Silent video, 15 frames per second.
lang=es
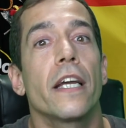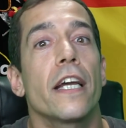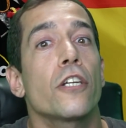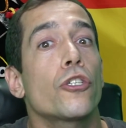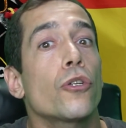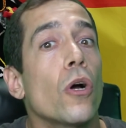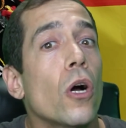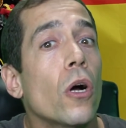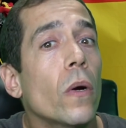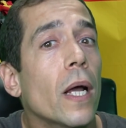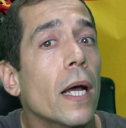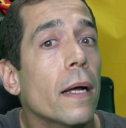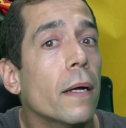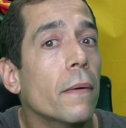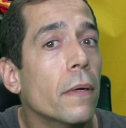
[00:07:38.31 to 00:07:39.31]
Que eso
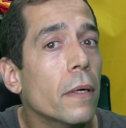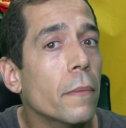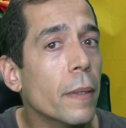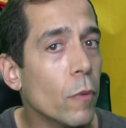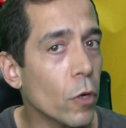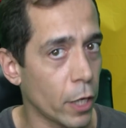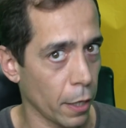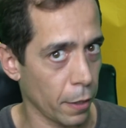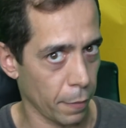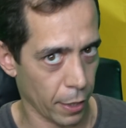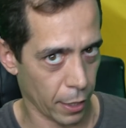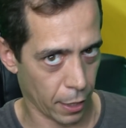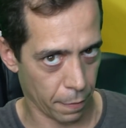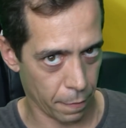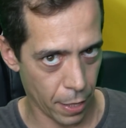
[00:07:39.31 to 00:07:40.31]
ahora vemos que
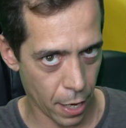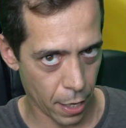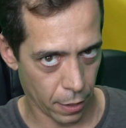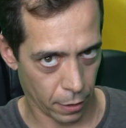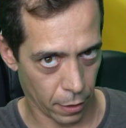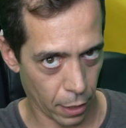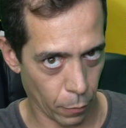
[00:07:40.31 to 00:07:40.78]
va a cambiar.